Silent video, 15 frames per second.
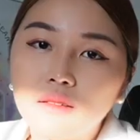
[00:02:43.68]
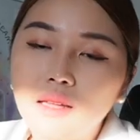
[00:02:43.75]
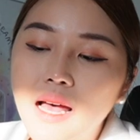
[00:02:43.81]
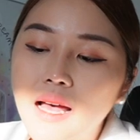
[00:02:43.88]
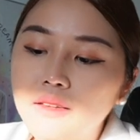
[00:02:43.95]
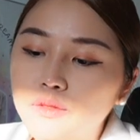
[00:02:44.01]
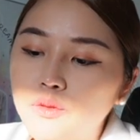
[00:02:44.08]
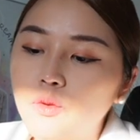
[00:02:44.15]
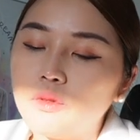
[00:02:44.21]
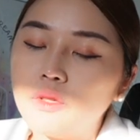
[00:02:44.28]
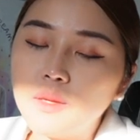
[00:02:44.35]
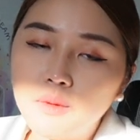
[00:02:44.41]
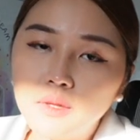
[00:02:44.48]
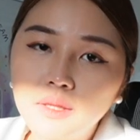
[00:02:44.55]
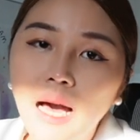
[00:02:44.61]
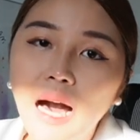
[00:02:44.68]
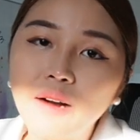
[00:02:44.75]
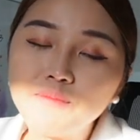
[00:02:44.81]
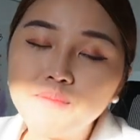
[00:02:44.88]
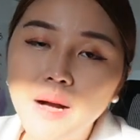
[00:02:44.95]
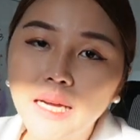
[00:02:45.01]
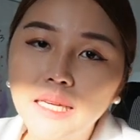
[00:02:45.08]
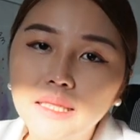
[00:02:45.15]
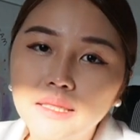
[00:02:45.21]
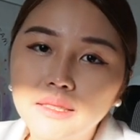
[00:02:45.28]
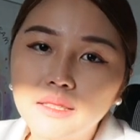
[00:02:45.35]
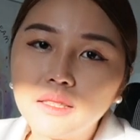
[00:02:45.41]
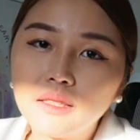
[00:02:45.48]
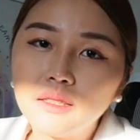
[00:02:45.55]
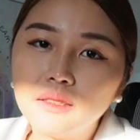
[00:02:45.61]
ล่าสุดที่เพิ่งทำไปเลย
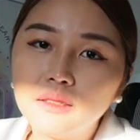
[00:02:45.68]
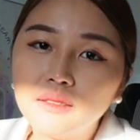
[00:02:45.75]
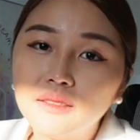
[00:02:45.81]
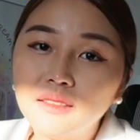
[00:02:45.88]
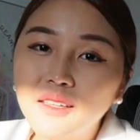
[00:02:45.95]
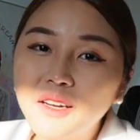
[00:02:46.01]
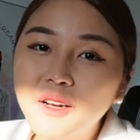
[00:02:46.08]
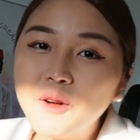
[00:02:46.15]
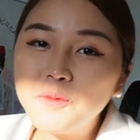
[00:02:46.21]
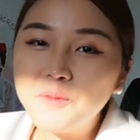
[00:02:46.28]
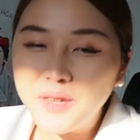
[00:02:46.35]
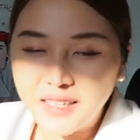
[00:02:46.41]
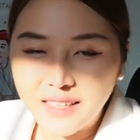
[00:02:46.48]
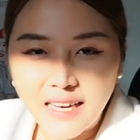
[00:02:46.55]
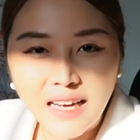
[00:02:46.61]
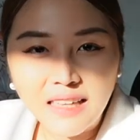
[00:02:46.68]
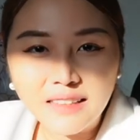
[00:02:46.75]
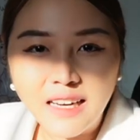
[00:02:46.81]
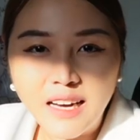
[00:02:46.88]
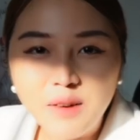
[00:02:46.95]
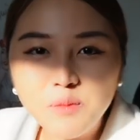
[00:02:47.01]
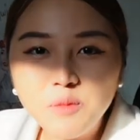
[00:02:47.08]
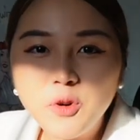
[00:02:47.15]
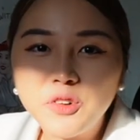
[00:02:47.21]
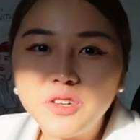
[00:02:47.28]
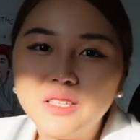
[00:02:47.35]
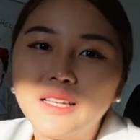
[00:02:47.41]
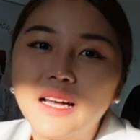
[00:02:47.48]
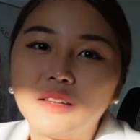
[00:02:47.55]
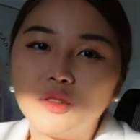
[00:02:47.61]
ก็คือเป็นการทำบริ
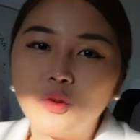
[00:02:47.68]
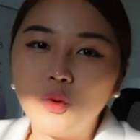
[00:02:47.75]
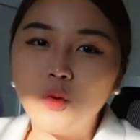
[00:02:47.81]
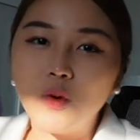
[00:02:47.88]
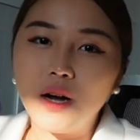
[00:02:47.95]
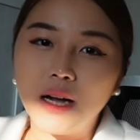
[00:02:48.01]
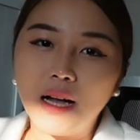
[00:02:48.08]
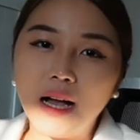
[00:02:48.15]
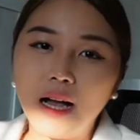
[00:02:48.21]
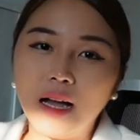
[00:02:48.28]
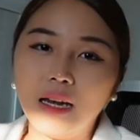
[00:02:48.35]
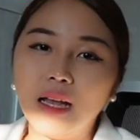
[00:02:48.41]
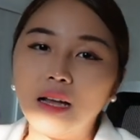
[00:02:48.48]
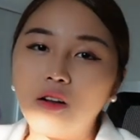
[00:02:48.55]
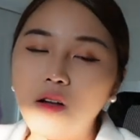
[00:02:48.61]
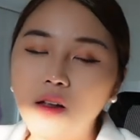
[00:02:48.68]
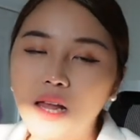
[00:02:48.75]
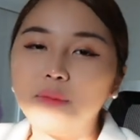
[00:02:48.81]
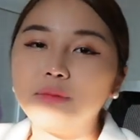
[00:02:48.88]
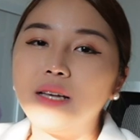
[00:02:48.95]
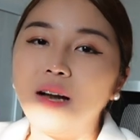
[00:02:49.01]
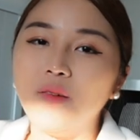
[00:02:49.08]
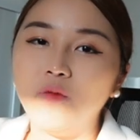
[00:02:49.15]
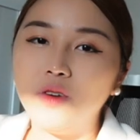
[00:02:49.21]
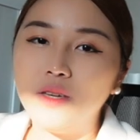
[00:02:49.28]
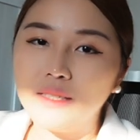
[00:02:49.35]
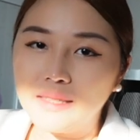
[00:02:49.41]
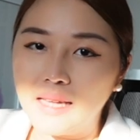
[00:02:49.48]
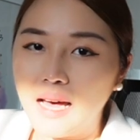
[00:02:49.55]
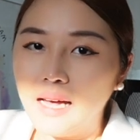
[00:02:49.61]
ษัททัวร์ค่ะแล้วก็รับทำวี
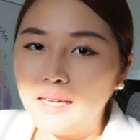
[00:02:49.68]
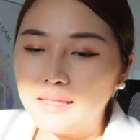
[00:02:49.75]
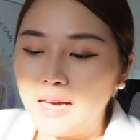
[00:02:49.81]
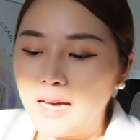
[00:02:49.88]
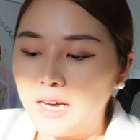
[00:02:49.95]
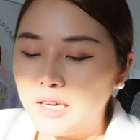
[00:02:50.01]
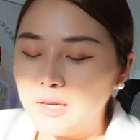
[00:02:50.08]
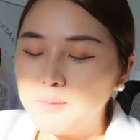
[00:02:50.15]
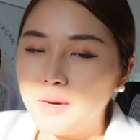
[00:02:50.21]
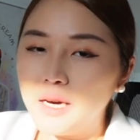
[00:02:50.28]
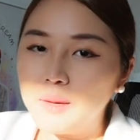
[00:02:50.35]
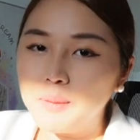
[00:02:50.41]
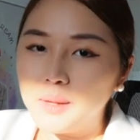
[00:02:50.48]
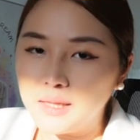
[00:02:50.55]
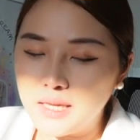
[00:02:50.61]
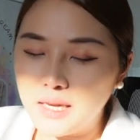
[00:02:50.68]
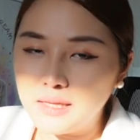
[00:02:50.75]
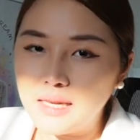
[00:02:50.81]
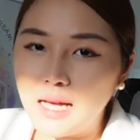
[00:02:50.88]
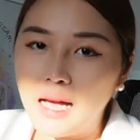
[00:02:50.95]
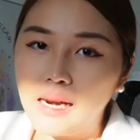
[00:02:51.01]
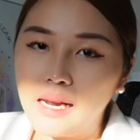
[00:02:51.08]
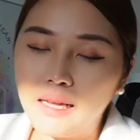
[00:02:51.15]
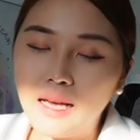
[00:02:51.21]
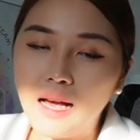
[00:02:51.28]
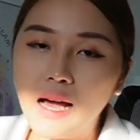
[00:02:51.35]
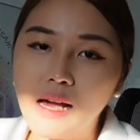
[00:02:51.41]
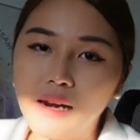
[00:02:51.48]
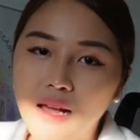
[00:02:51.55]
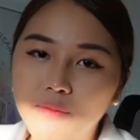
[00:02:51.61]
ซ่าไทยไปประเทศสหรัฐอา
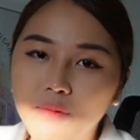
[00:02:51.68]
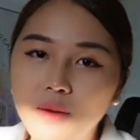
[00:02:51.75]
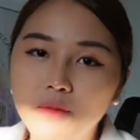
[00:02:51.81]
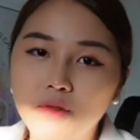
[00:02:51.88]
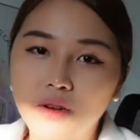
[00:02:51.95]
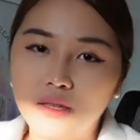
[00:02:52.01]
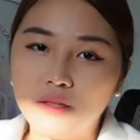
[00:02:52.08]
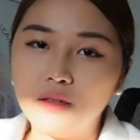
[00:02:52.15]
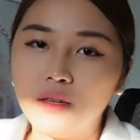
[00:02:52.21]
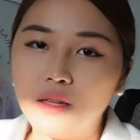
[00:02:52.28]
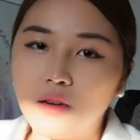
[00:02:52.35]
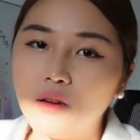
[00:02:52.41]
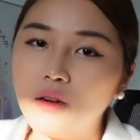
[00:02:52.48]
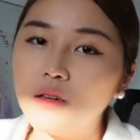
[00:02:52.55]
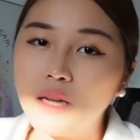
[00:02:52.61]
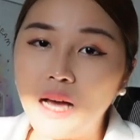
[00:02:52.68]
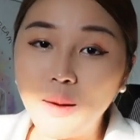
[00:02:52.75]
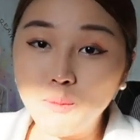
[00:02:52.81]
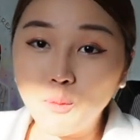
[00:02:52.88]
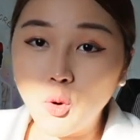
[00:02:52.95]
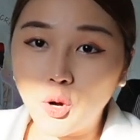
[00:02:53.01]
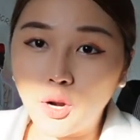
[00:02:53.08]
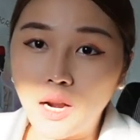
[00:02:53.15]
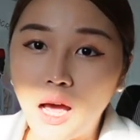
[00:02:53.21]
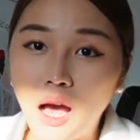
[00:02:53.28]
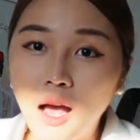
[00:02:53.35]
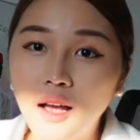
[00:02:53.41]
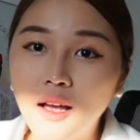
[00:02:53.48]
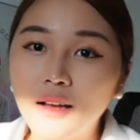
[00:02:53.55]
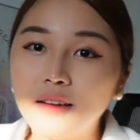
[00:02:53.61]
หรับเอมิเรตส์ซึ่งอันนี้ก็คือทำหมดนะ
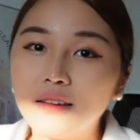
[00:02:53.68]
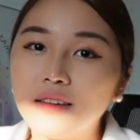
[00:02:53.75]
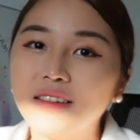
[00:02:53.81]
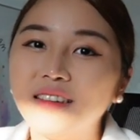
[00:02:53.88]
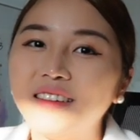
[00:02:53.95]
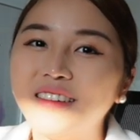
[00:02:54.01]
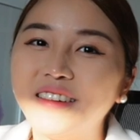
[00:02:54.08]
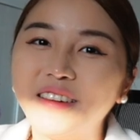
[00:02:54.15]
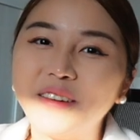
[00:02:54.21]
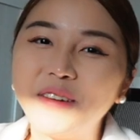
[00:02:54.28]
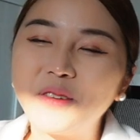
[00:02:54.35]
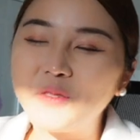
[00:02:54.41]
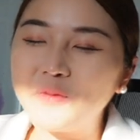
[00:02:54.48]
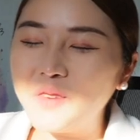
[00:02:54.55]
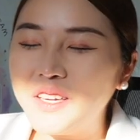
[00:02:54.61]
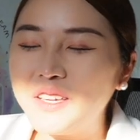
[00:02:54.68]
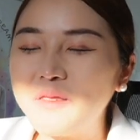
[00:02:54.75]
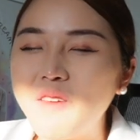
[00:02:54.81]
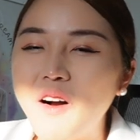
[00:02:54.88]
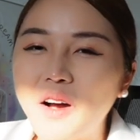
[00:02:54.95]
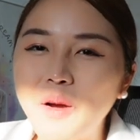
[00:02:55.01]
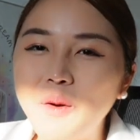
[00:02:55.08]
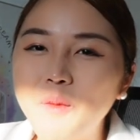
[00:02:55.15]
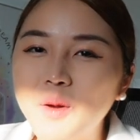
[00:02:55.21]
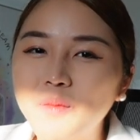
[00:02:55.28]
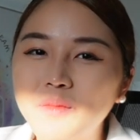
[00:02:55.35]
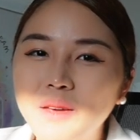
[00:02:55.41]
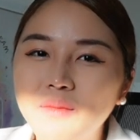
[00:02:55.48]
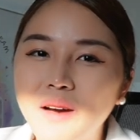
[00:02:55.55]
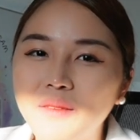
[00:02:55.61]
คือพี่ถึงบอกไงว่ามัน
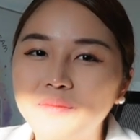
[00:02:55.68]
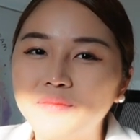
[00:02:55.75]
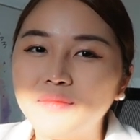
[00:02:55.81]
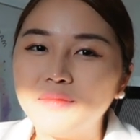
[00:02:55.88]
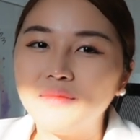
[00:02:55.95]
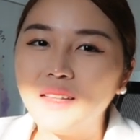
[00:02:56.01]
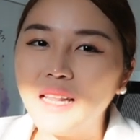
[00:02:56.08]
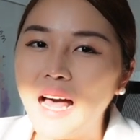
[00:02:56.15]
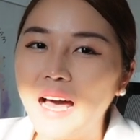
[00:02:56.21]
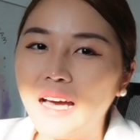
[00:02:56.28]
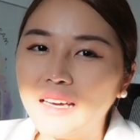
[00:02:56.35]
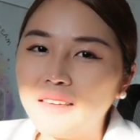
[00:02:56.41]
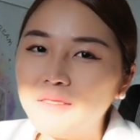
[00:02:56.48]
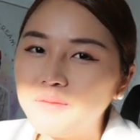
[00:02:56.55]
มีแบบหลาย